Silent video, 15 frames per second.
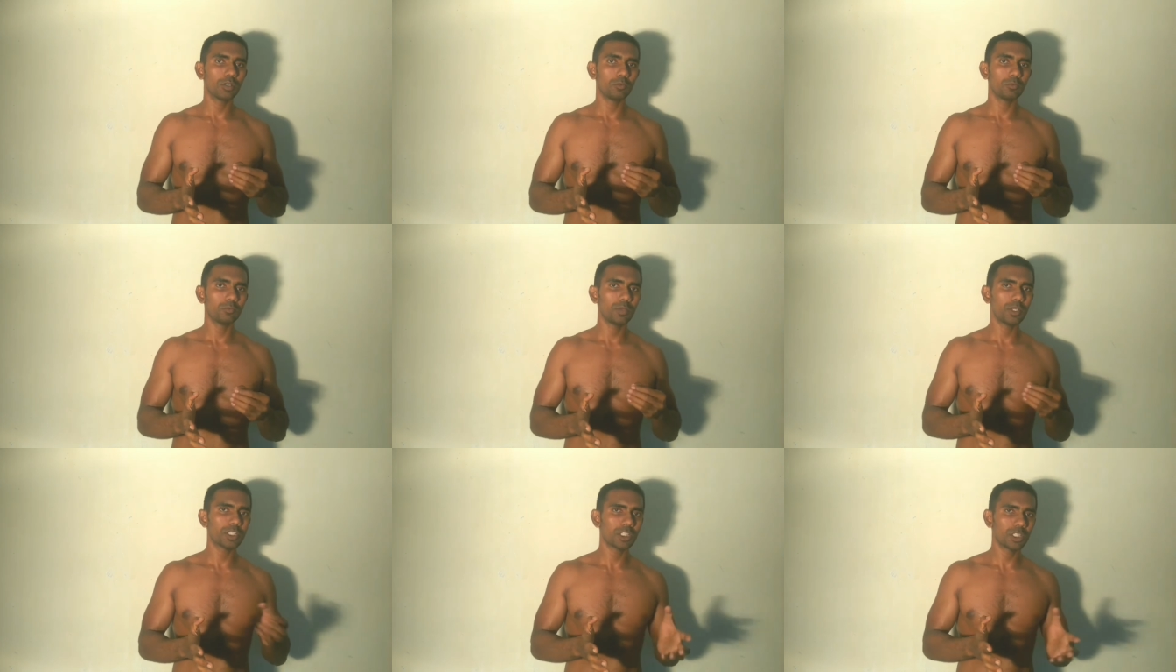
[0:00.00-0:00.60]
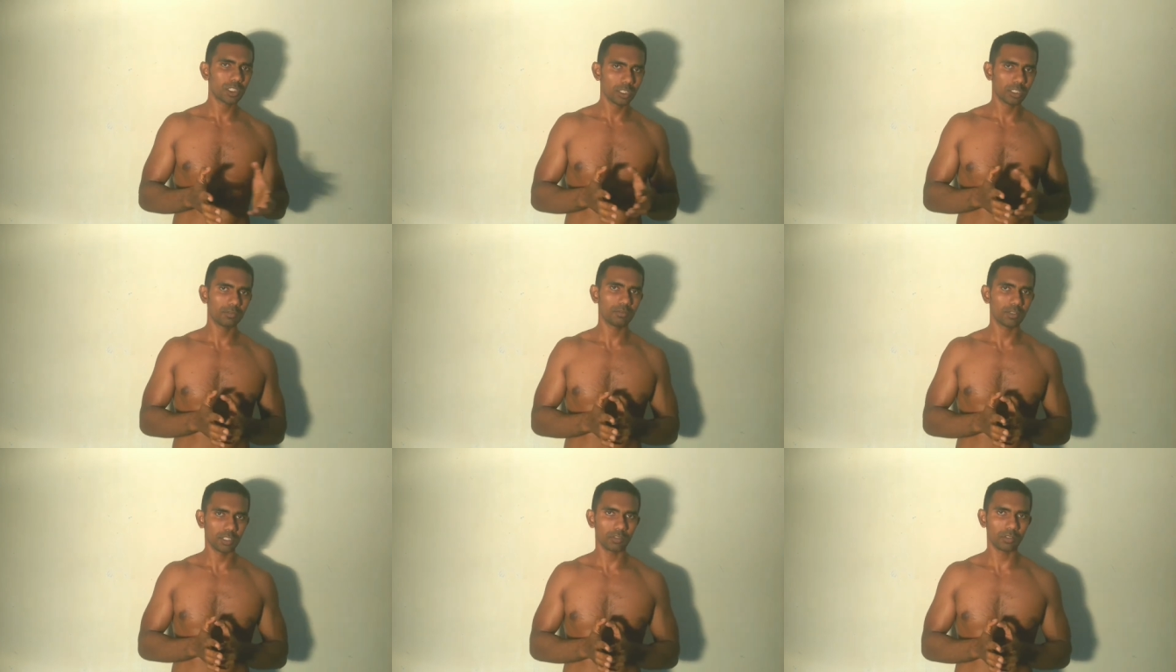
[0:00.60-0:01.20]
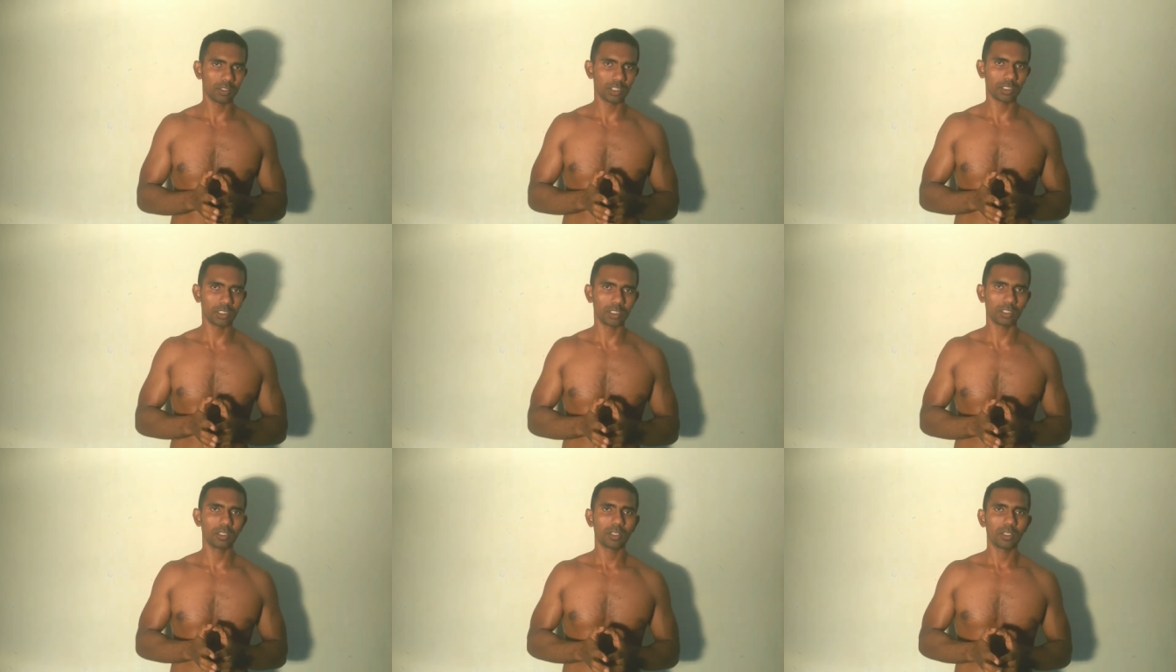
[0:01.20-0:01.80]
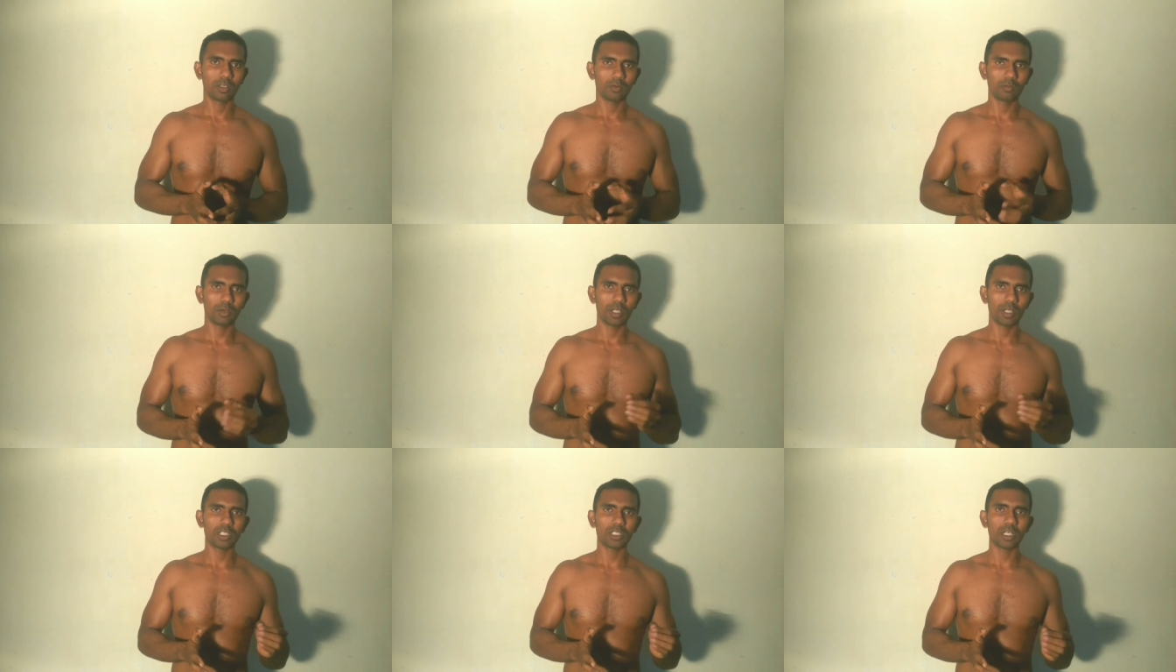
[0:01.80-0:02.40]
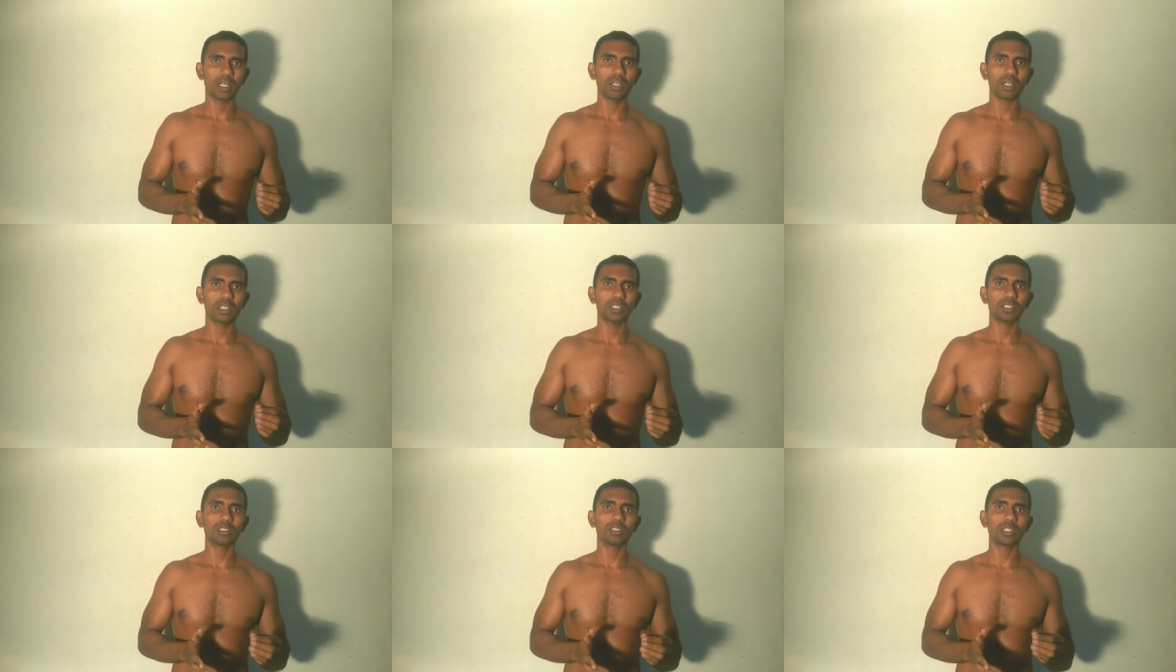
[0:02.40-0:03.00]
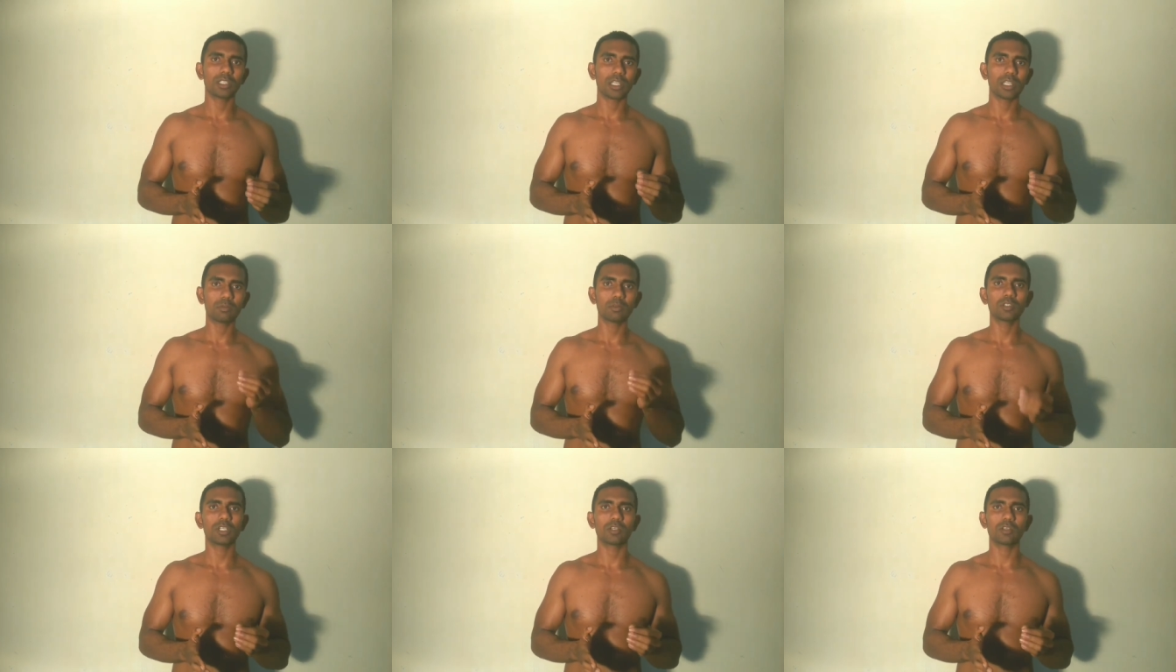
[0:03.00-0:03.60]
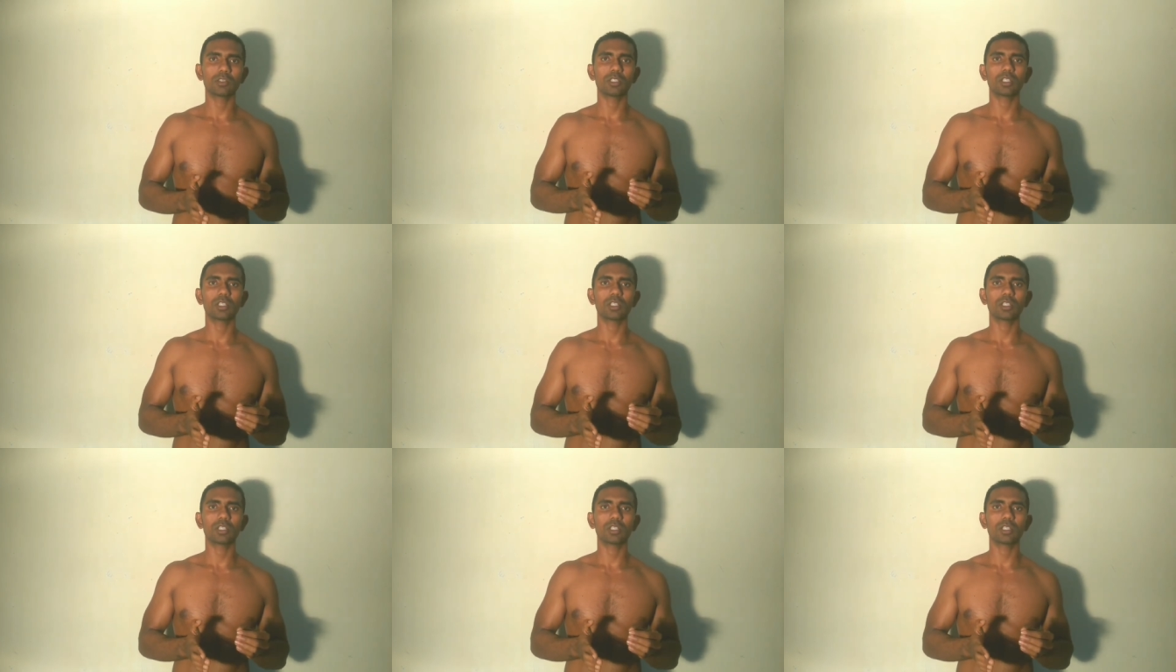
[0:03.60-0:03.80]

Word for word: বেশি খেয়ে ফেলি অনেকে বা এটা যে না বোঝার অর্থাৎ